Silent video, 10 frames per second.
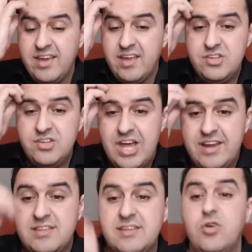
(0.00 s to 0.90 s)
نجاري
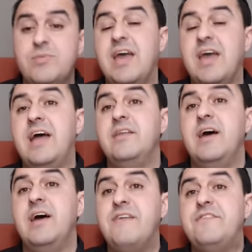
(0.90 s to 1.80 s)
دا يوم قان
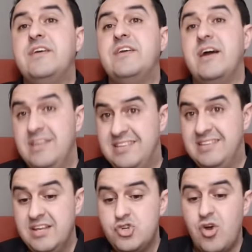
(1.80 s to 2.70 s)
أفريكان
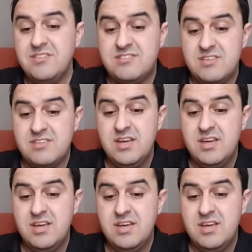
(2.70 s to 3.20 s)
انتليجونس